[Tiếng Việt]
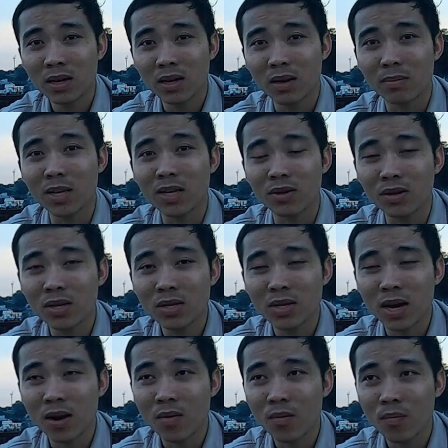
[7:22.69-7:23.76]
là bị chửi thì
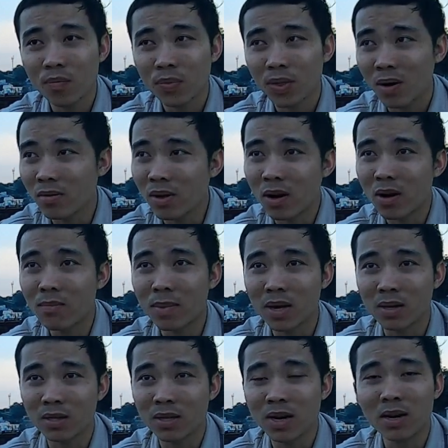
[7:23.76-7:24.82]
sao đó do đó
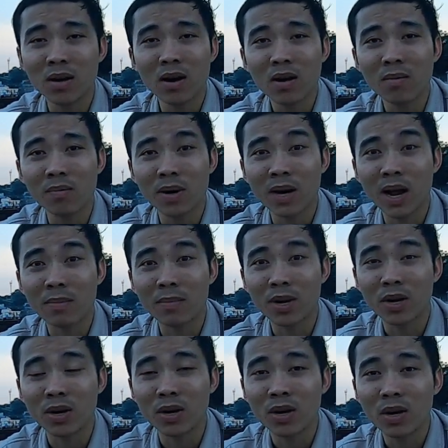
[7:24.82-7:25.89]
mình xin nó mình ra
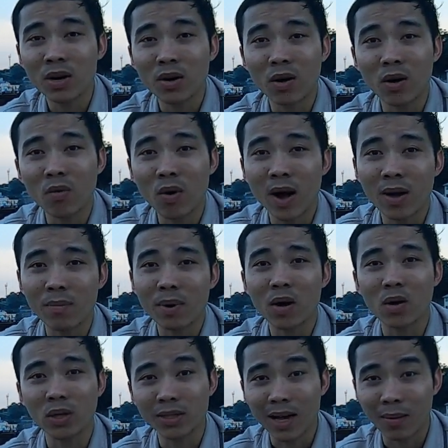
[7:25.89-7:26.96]
mình ở ngoài mình
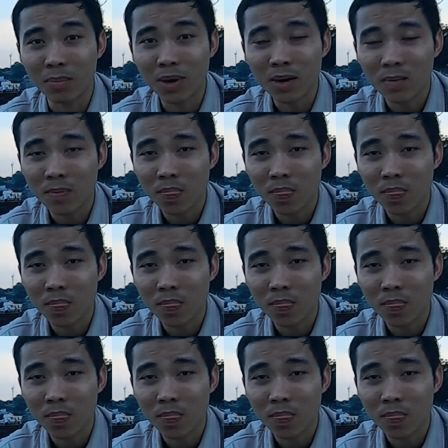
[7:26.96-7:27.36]
luyện tập á